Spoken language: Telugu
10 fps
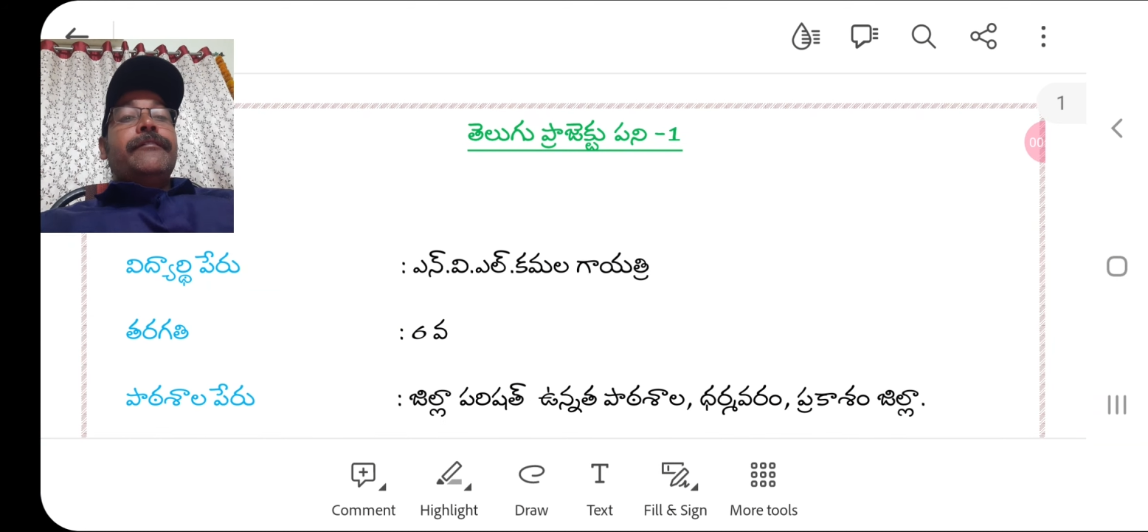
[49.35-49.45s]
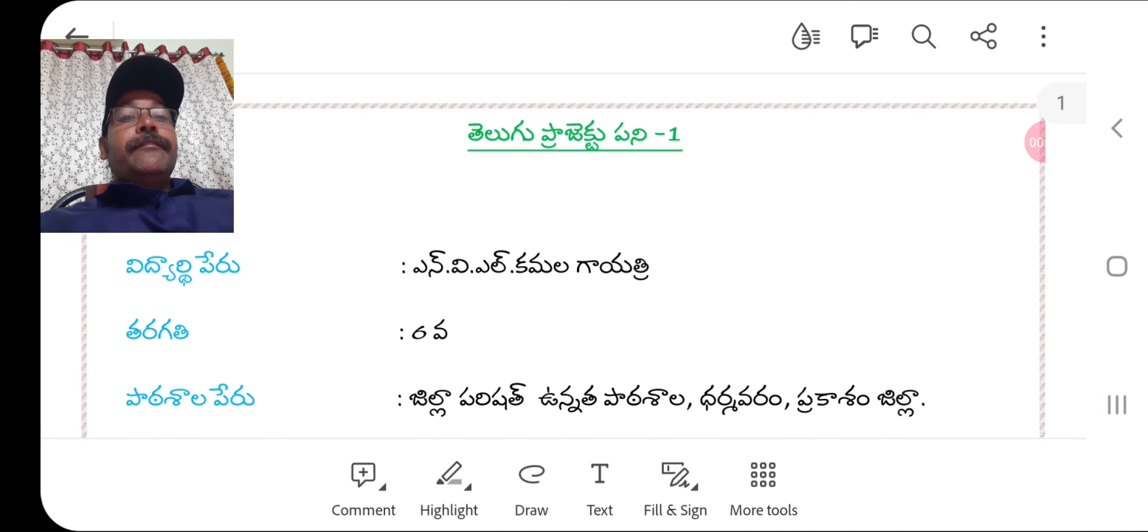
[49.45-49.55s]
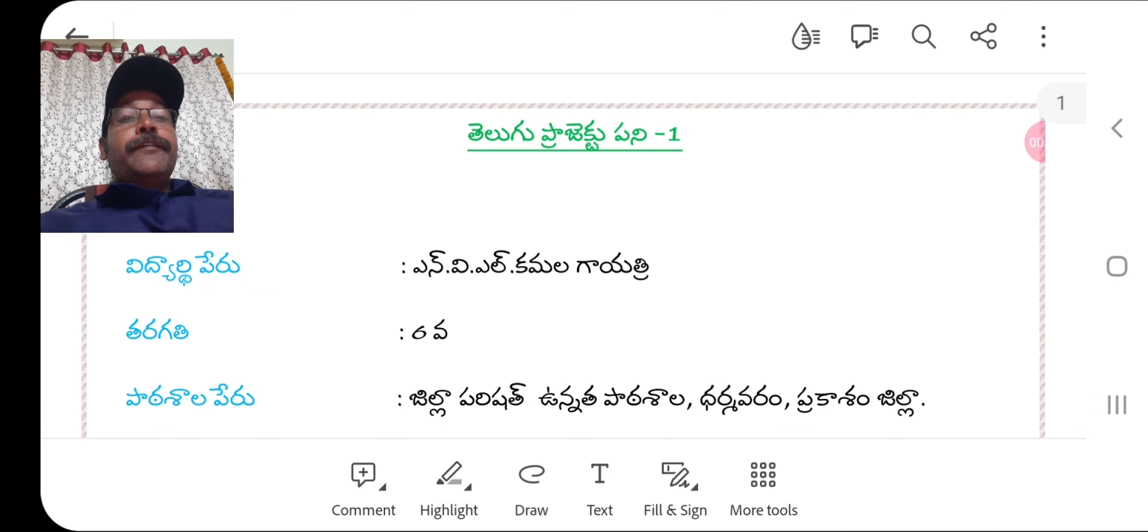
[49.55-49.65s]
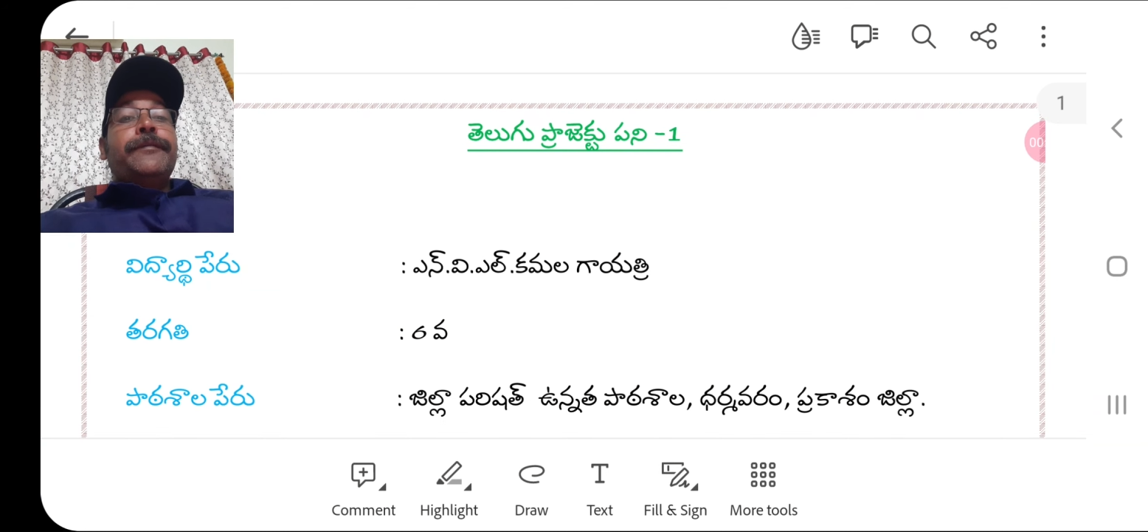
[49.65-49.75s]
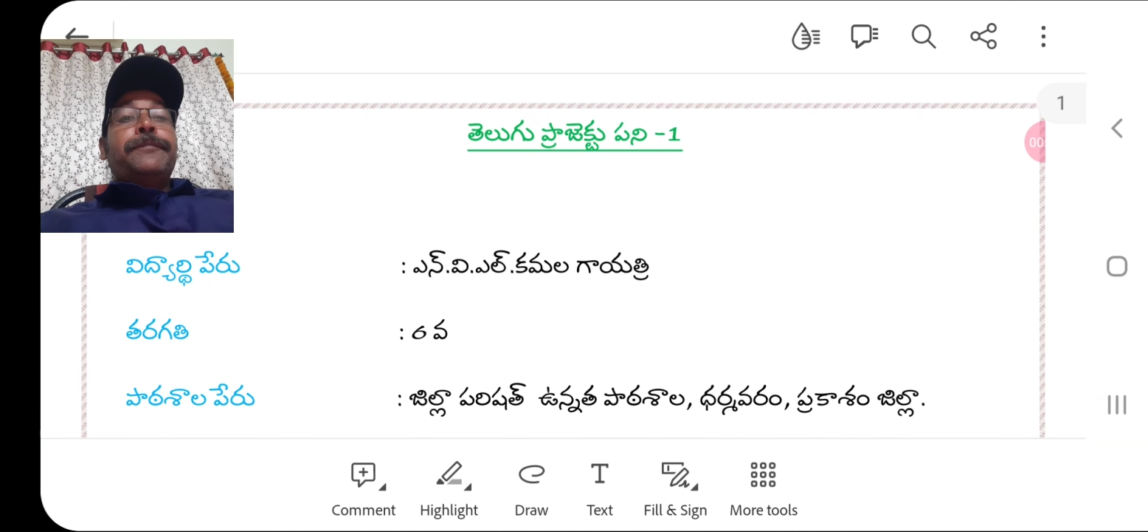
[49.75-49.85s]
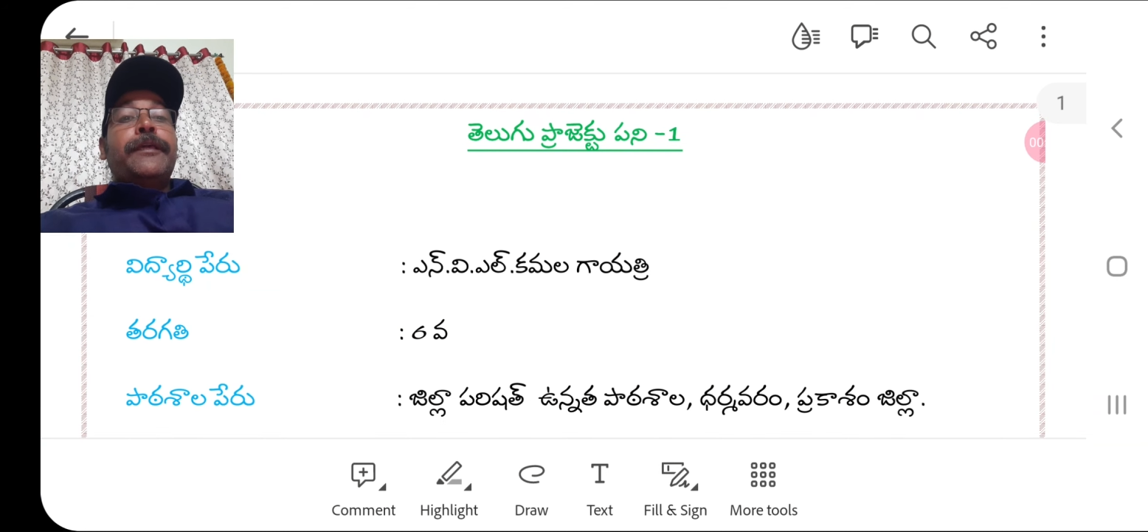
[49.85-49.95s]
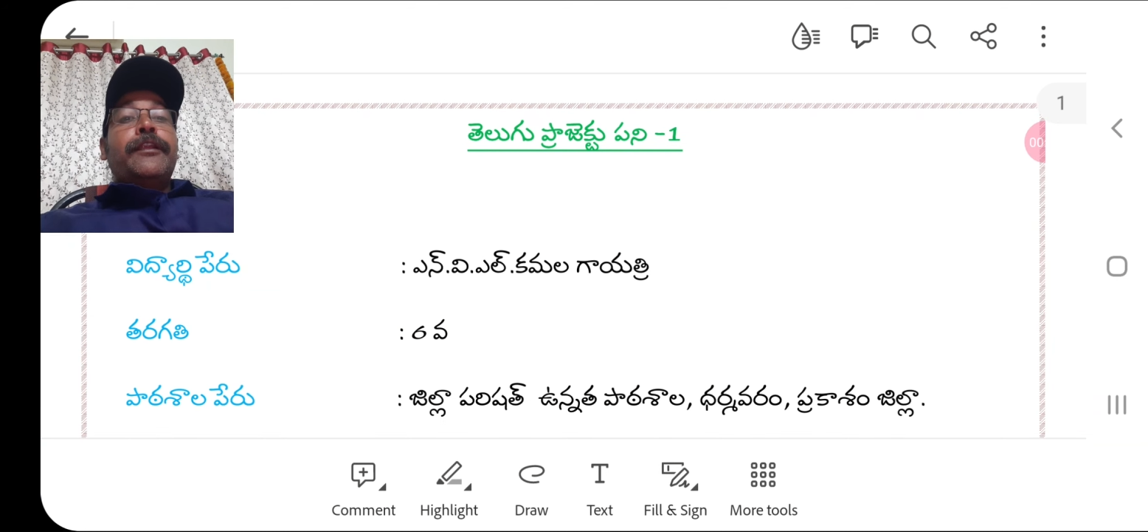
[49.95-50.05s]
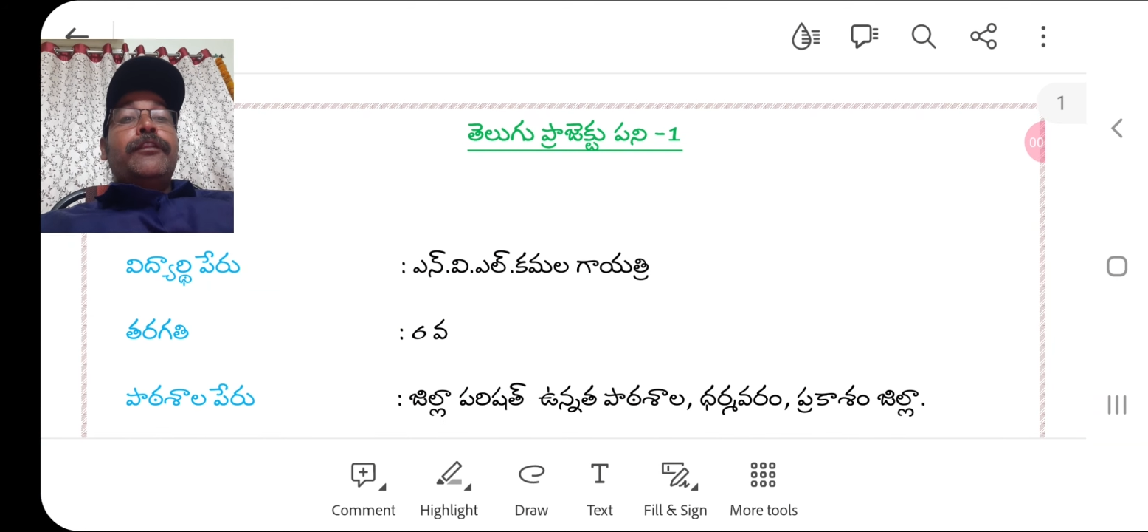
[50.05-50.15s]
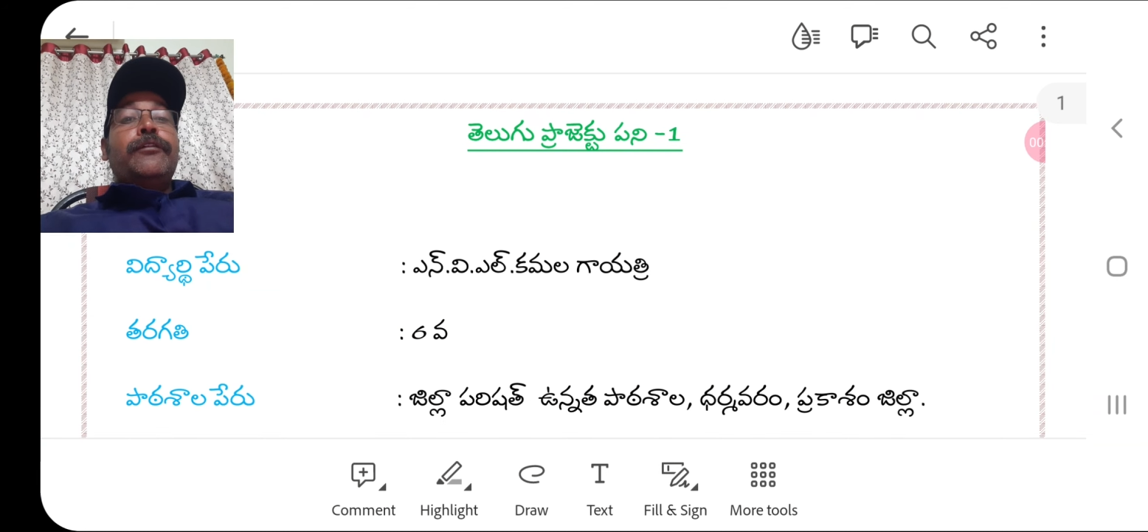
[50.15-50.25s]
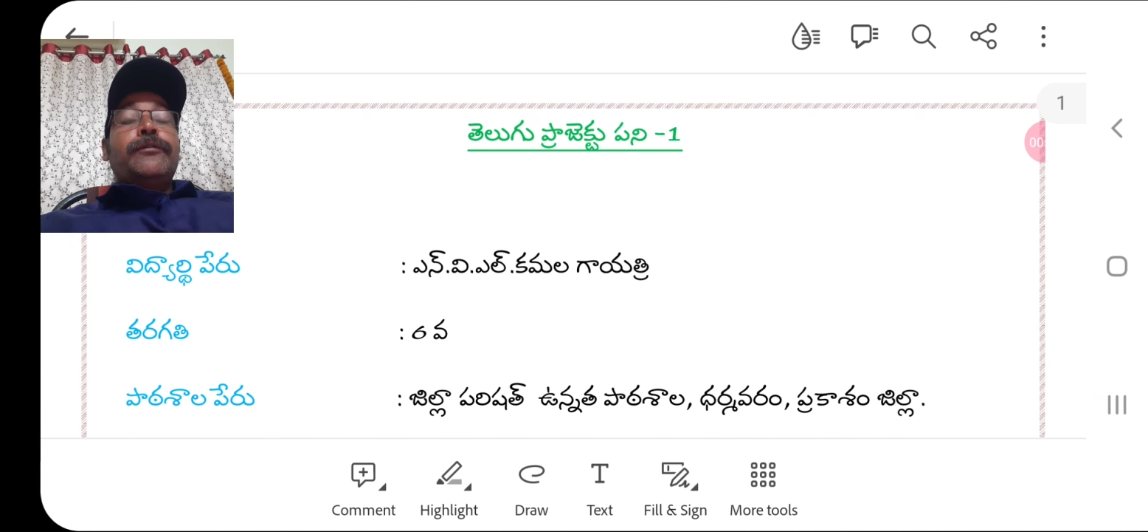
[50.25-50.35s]
ఇవి
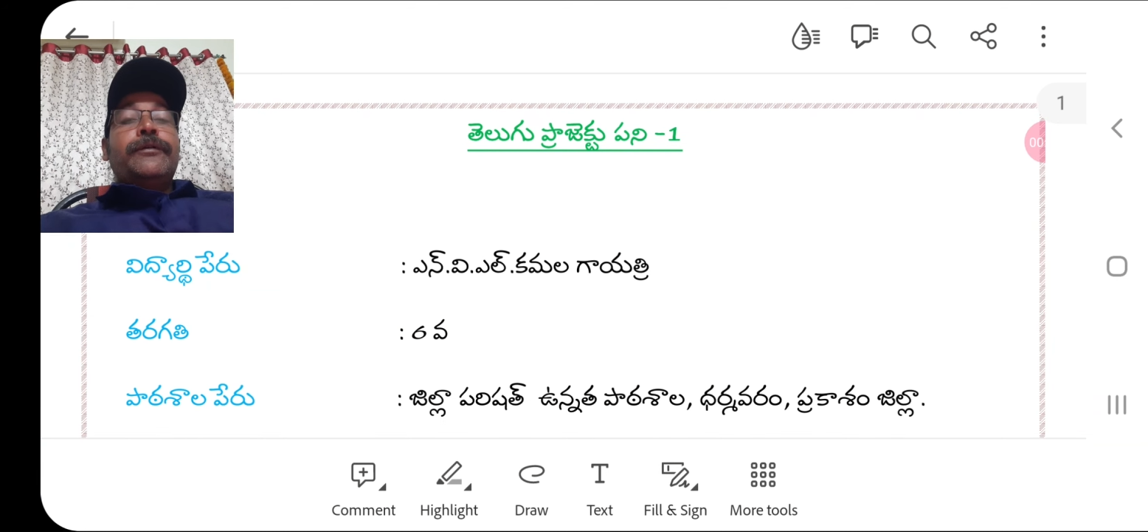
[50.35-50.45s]
పేర్లు